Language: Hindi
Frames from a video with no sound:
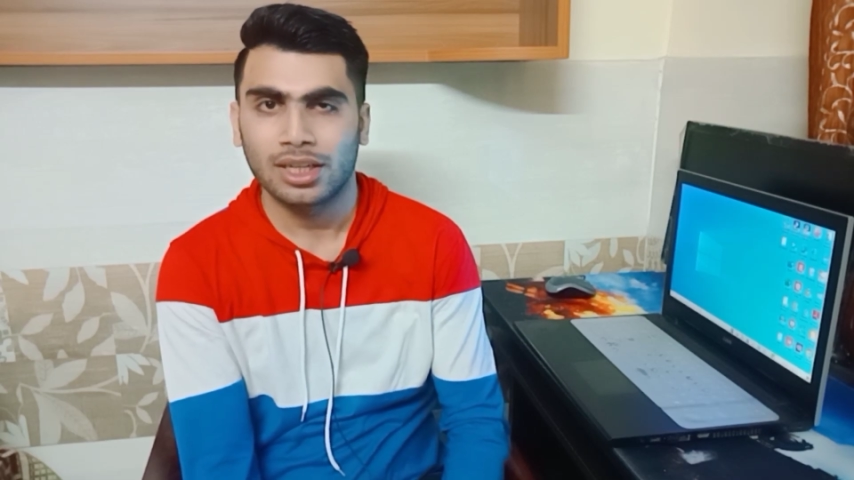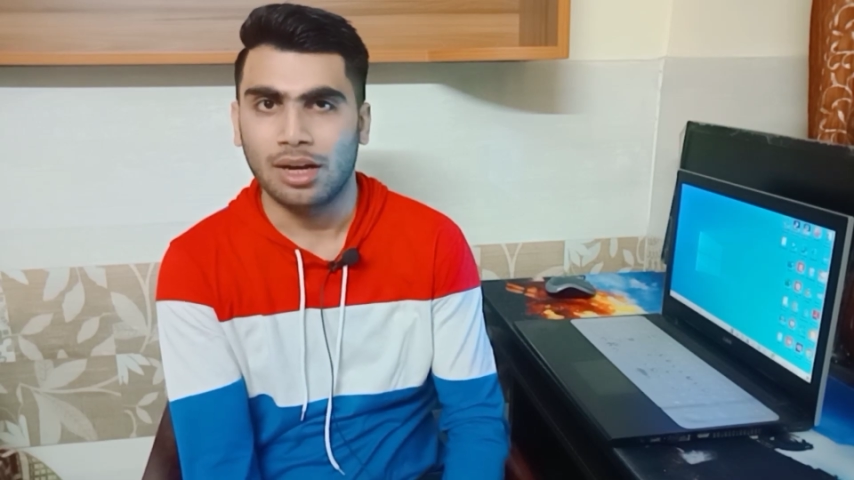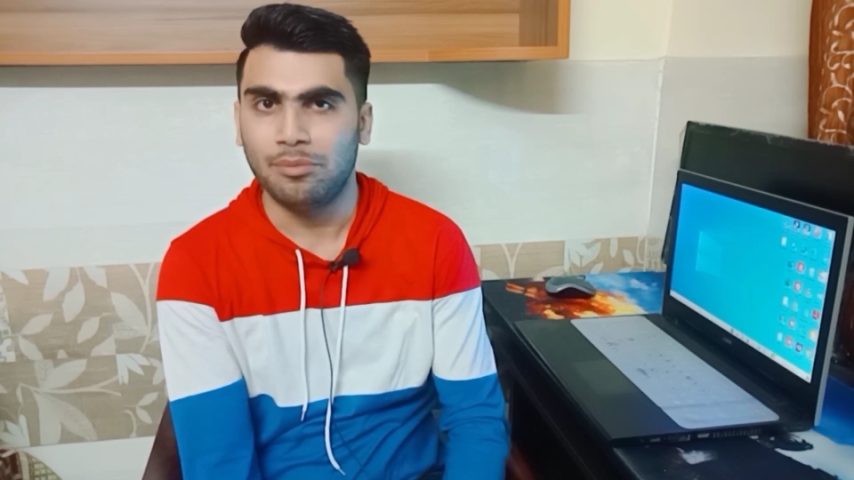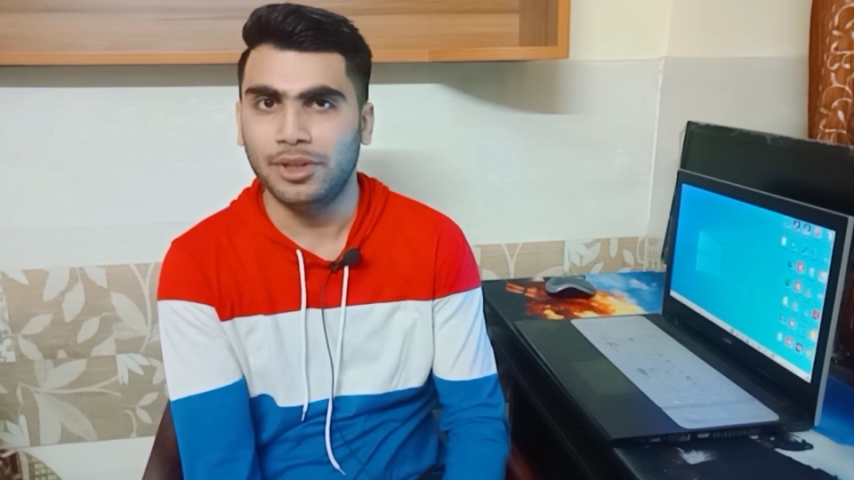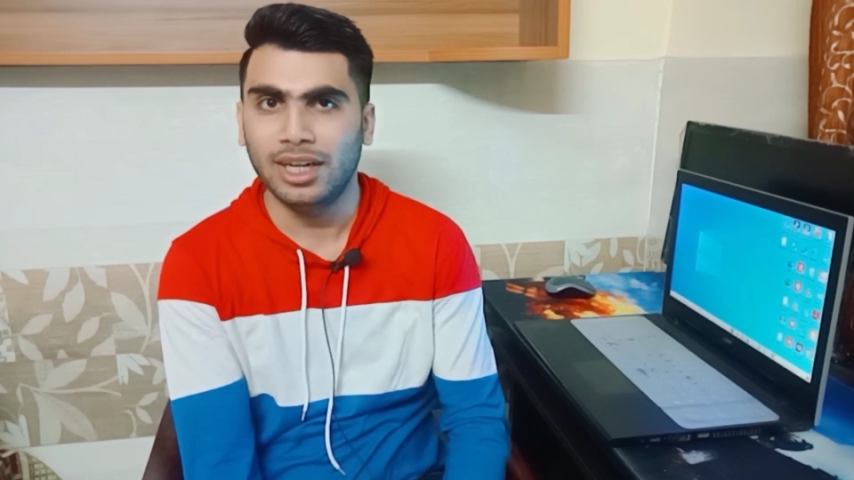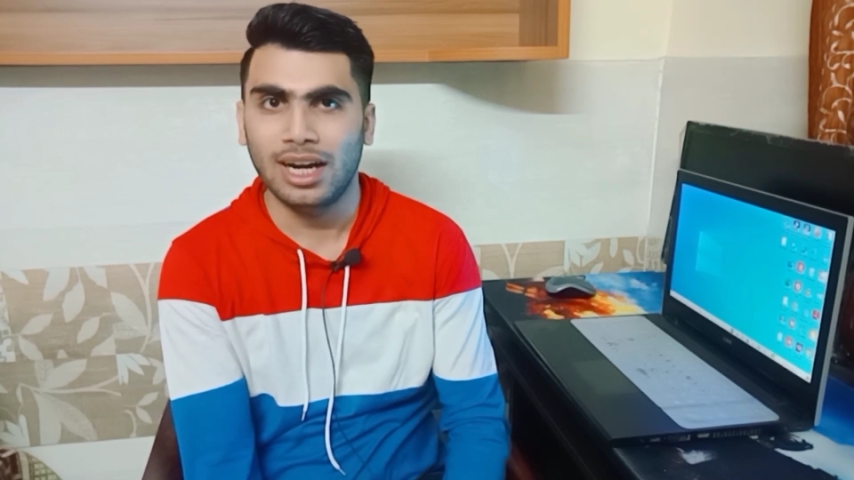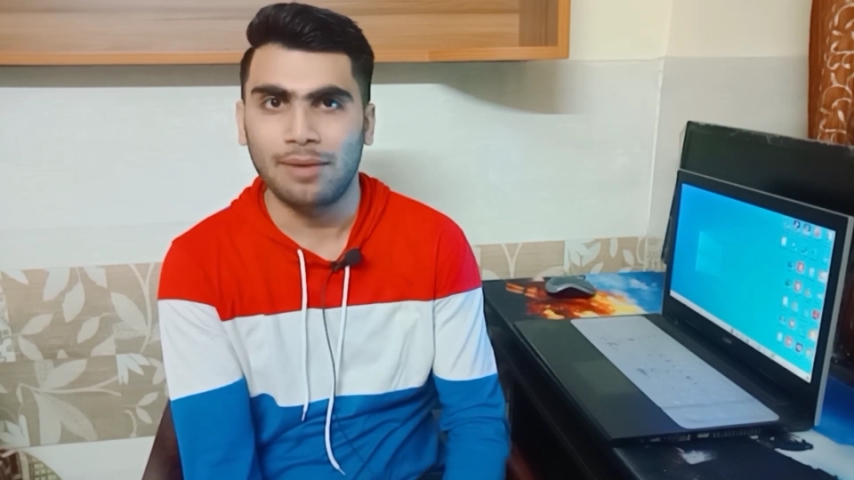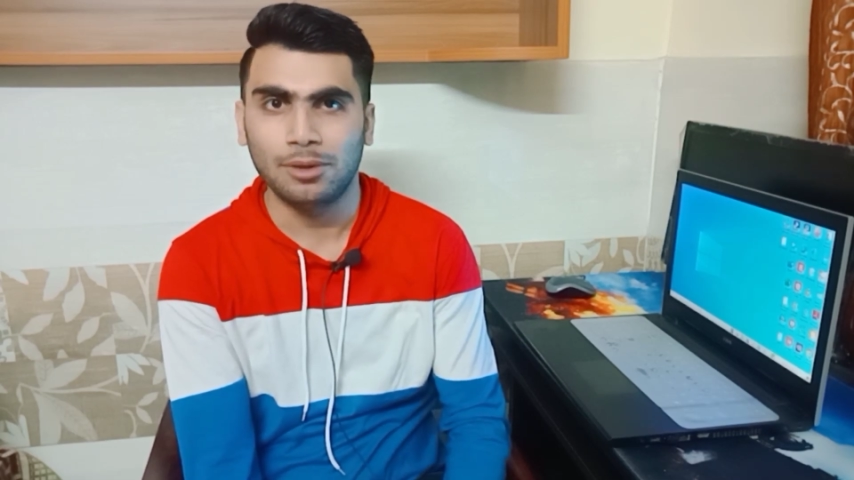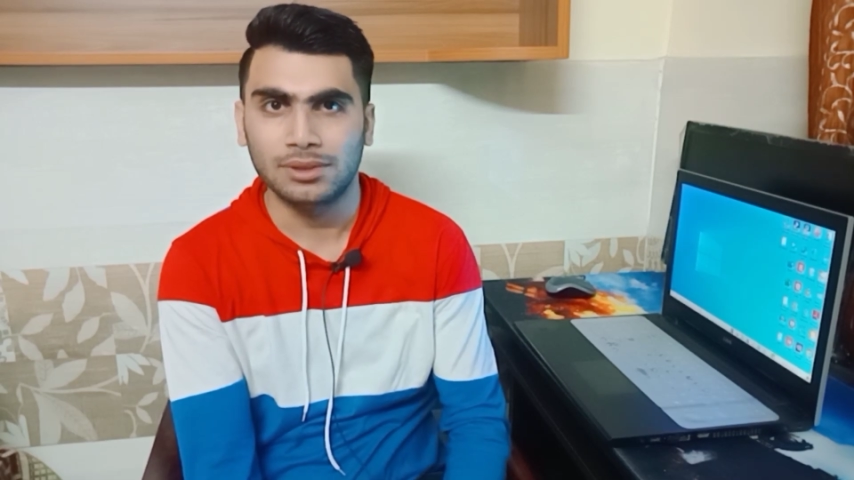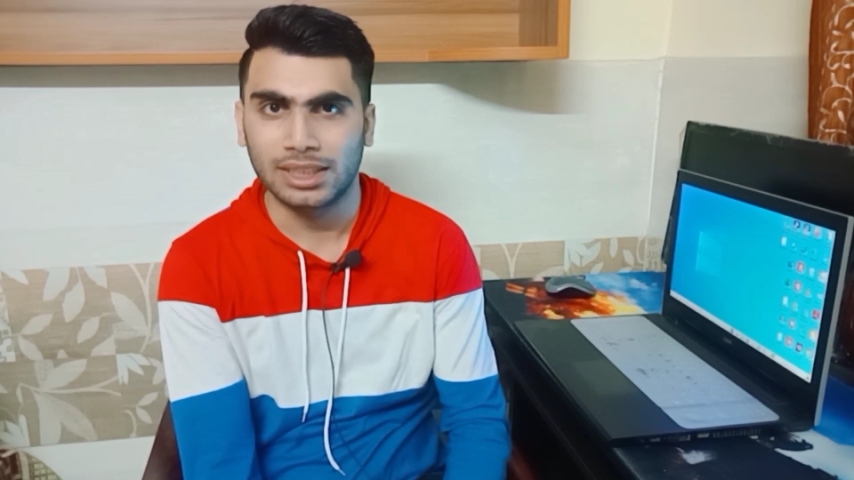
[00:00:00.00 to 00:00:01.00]
कंप्यूटर
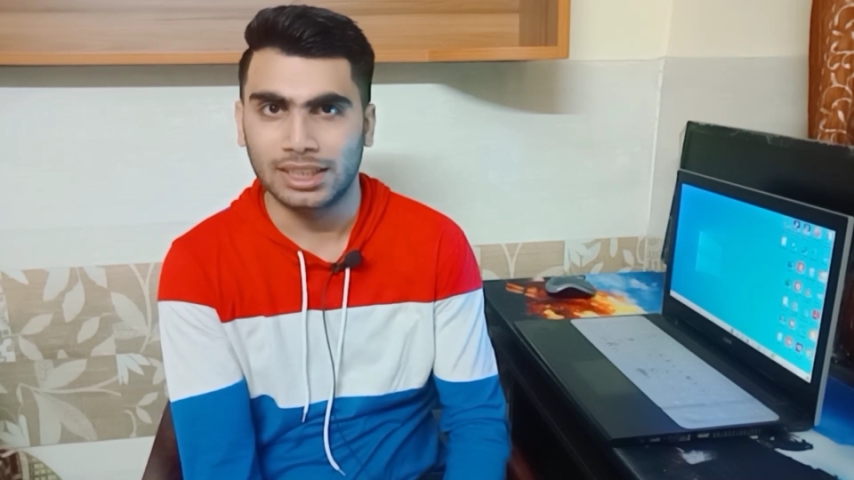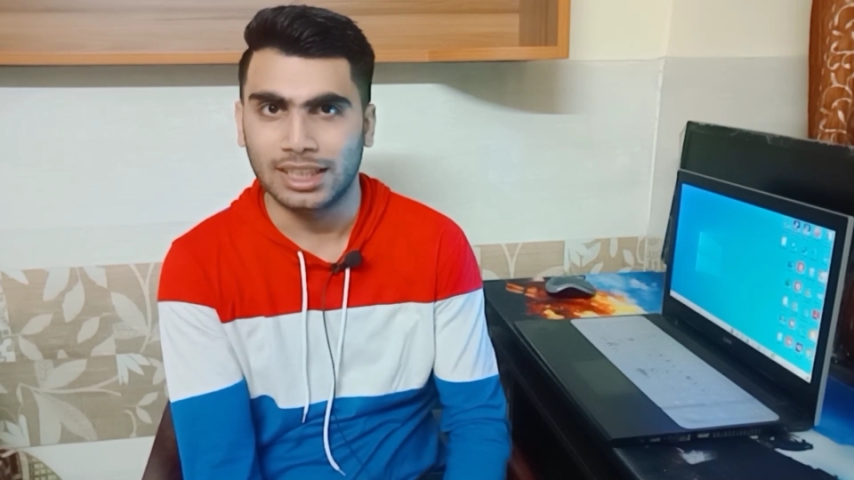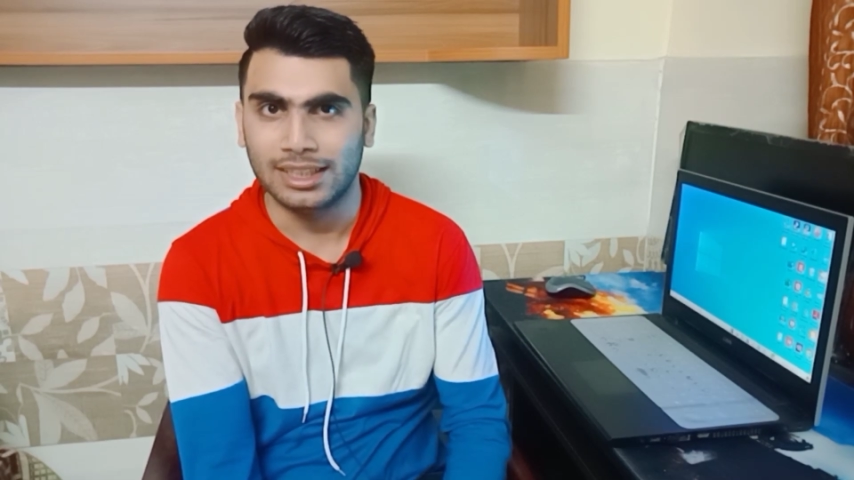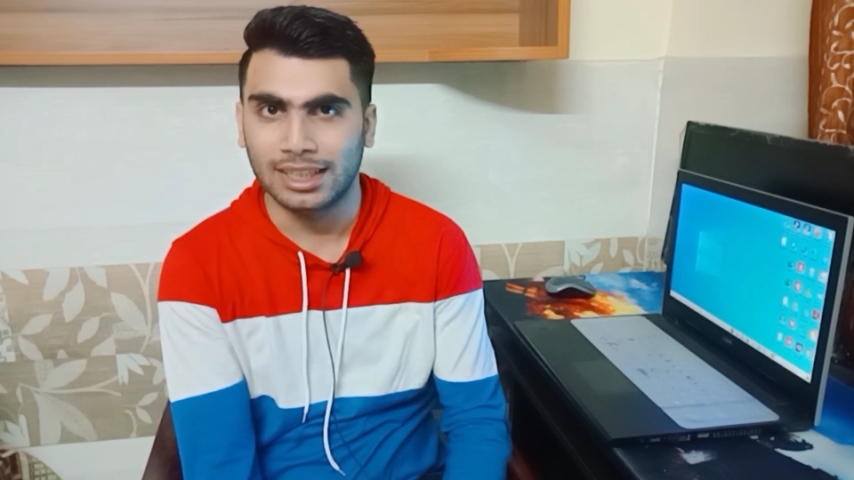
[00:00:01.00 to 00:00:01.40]
लैपटॉप सीक्रेट एंड